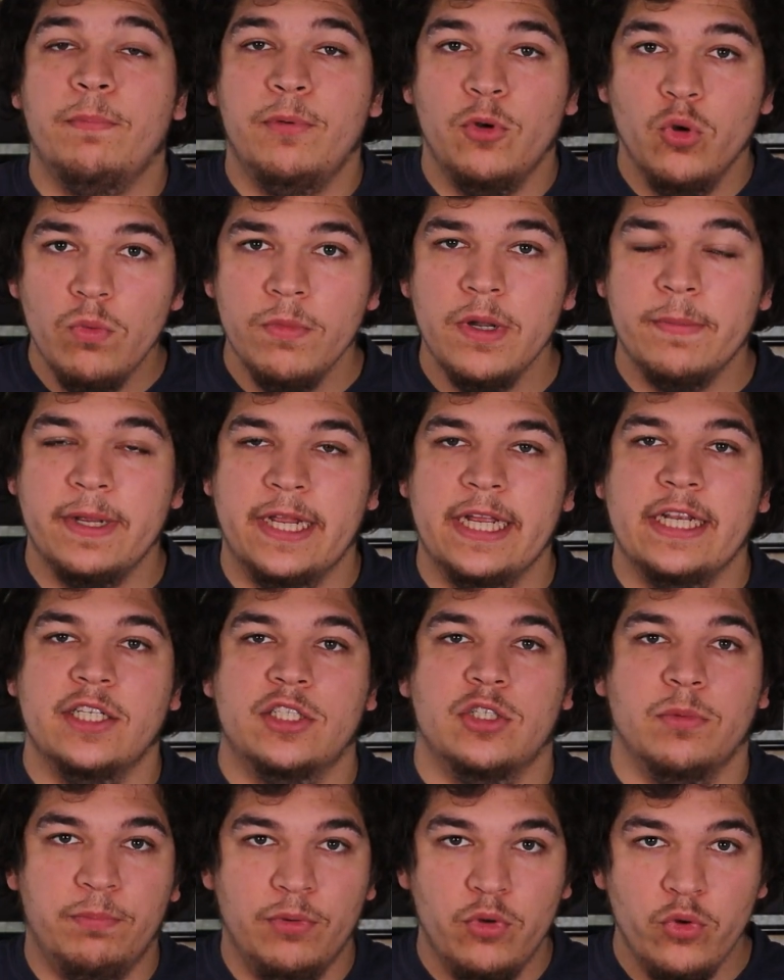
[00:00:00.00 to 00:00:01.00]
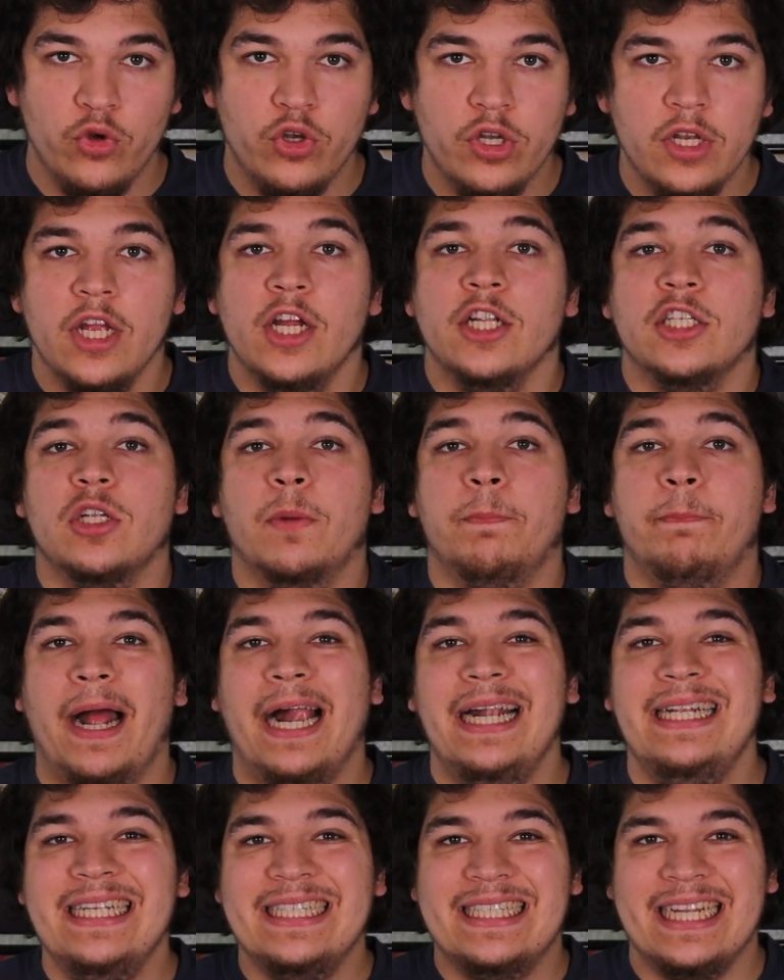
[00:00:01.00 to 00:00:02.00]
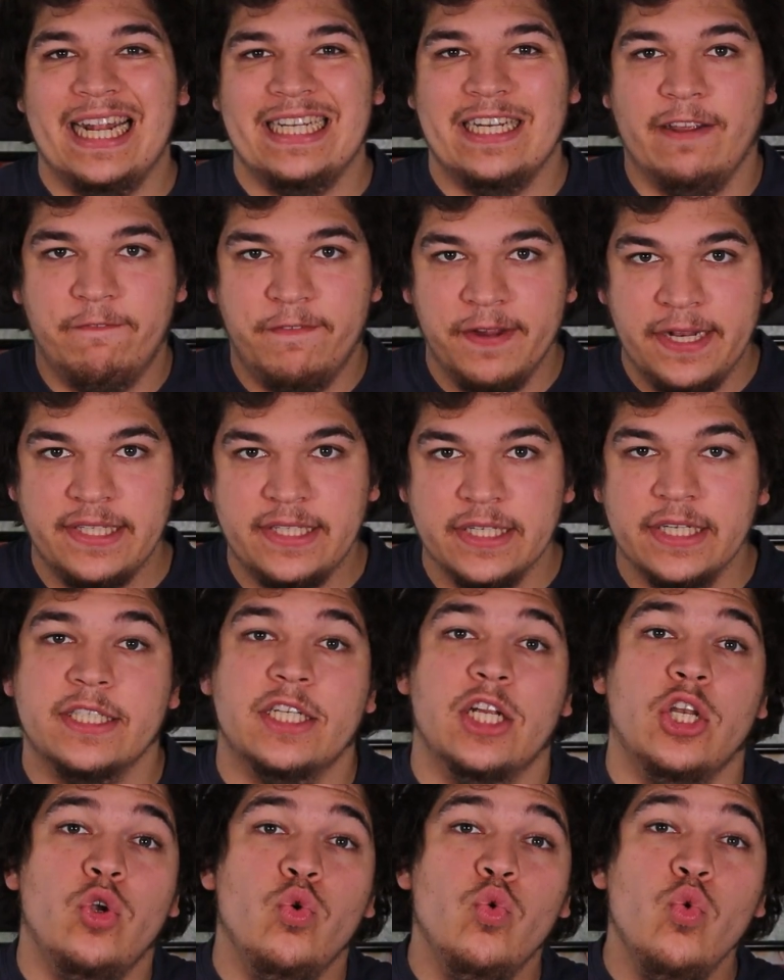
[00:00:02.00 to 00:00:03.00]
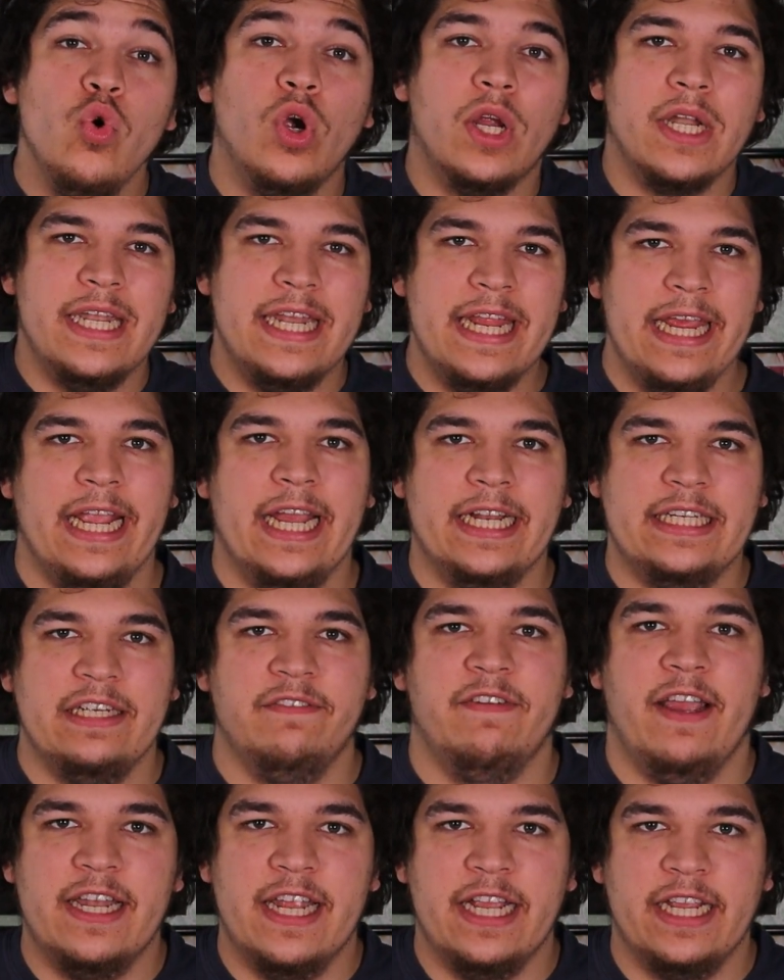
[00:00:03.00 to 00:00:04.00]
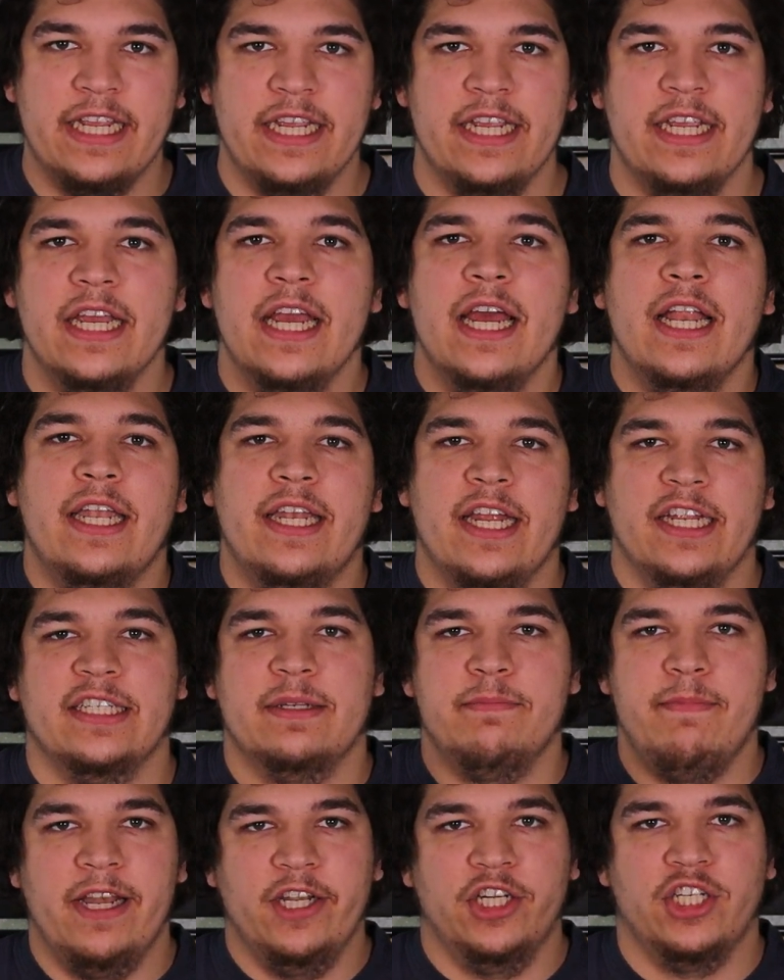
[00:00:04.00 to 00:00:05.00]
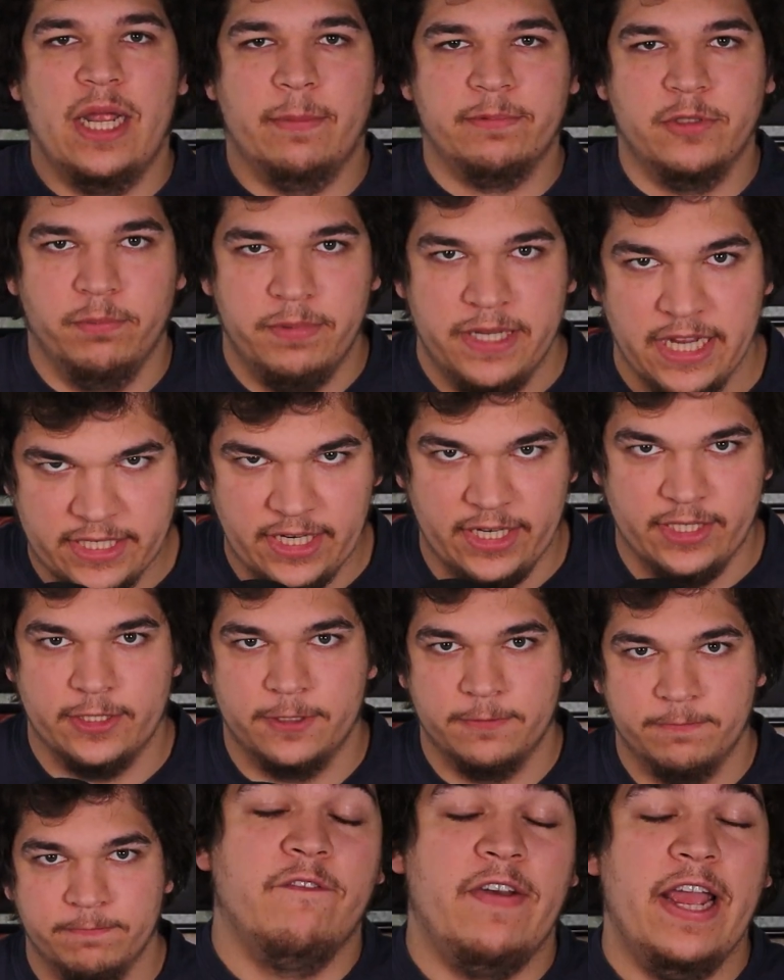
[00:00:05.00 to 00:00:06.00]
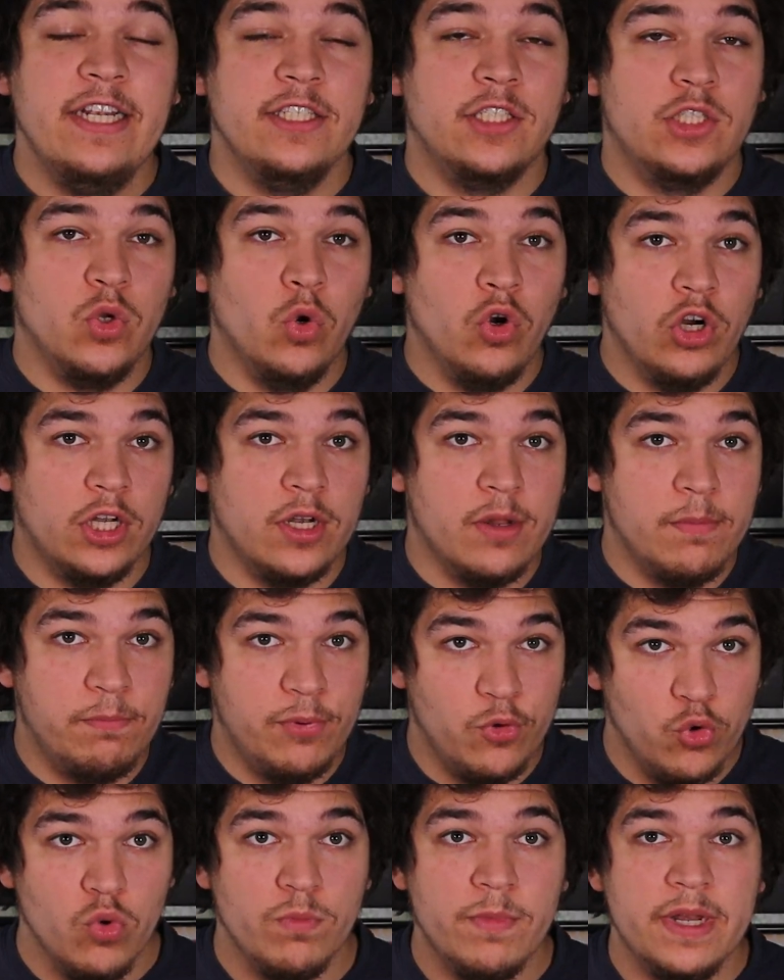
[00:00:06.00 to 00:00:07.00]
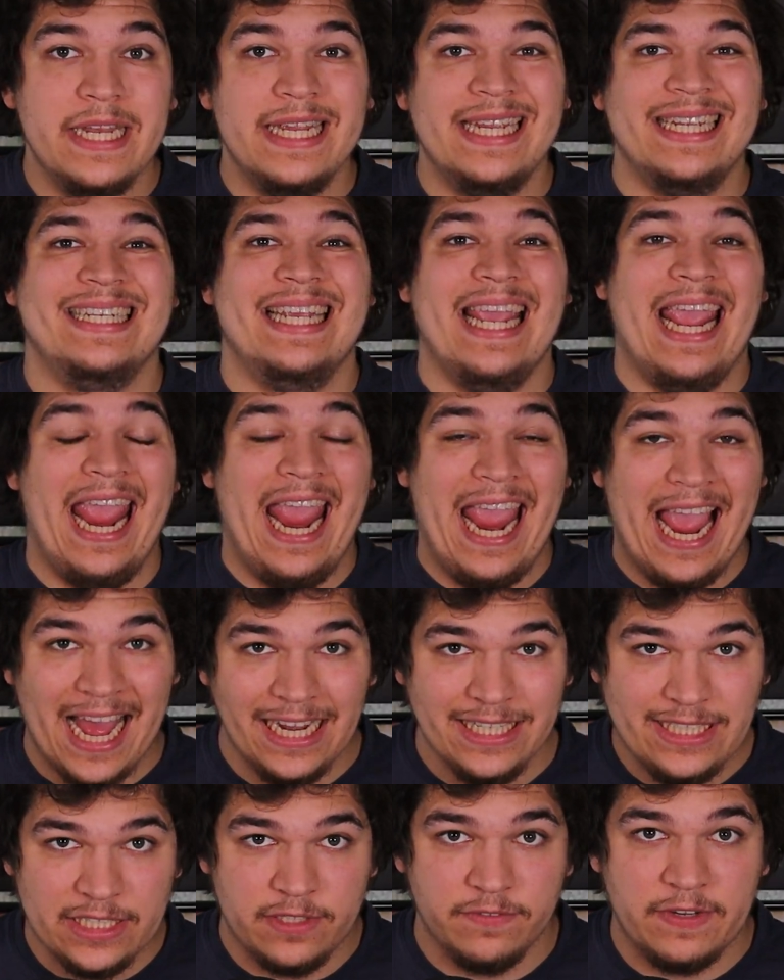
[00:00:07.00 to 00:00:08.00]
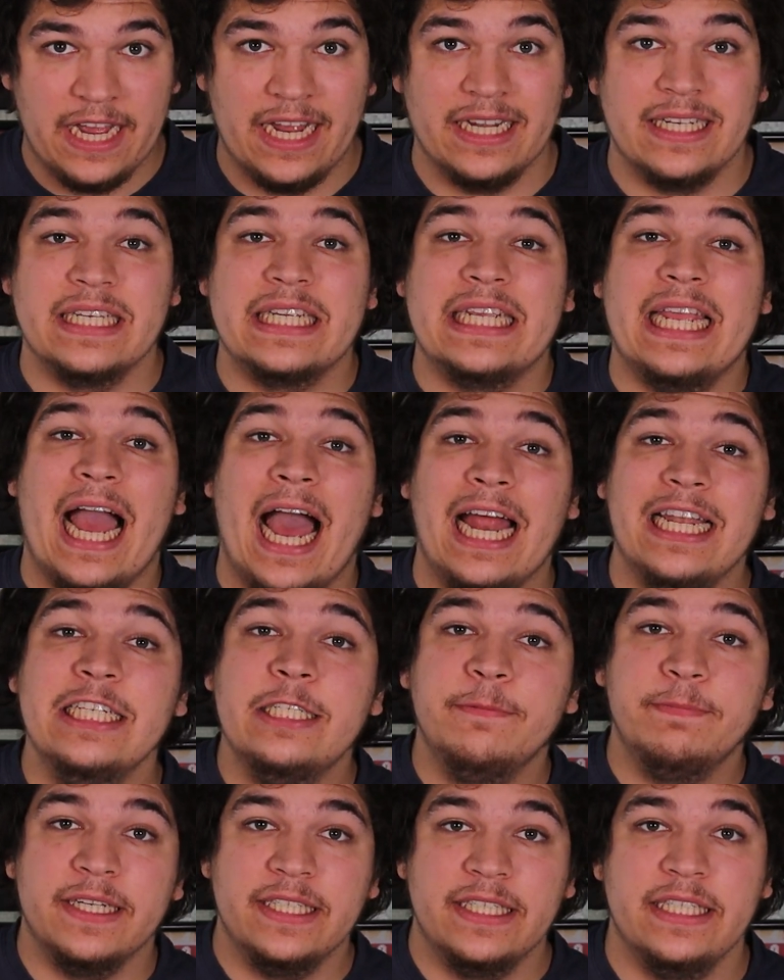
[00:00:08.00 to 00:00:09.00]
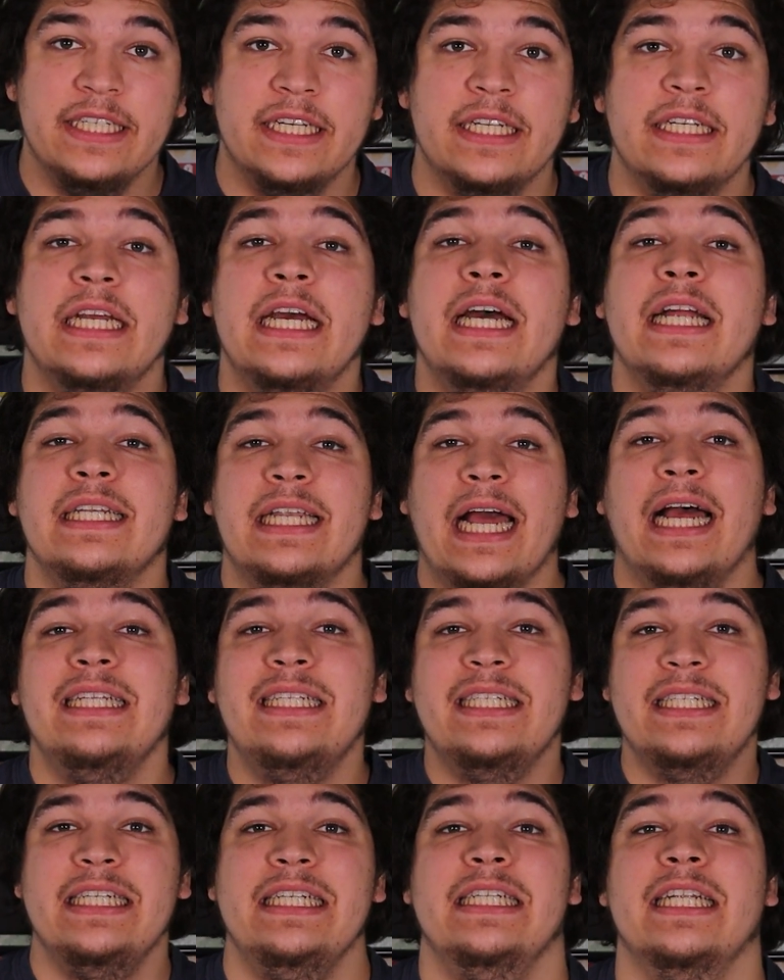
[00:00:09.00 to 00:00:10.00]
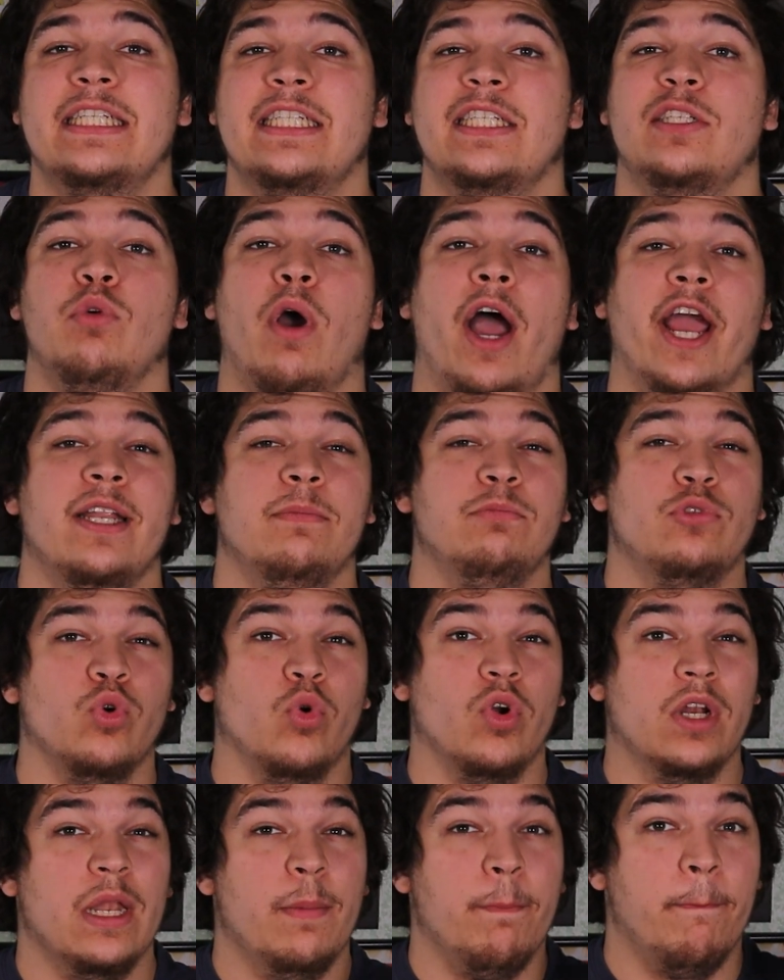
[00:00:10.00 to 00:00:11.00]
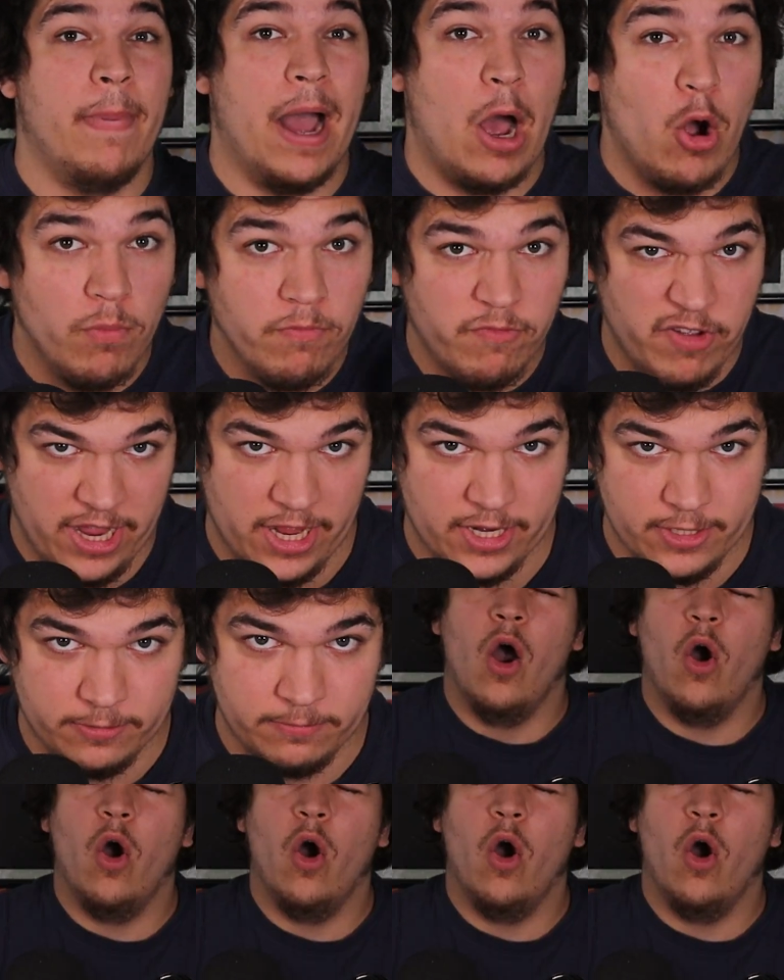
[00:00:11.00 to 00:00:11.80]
Blumen beginnen zu blühen, sobald die Saat der Finsternis genug negative Energie des Menschen absorbiert hat. Wenn dunkle Blumen nicht geerntet werden, kann es passieren, dass diese zu zu einem dunklen Baum werden.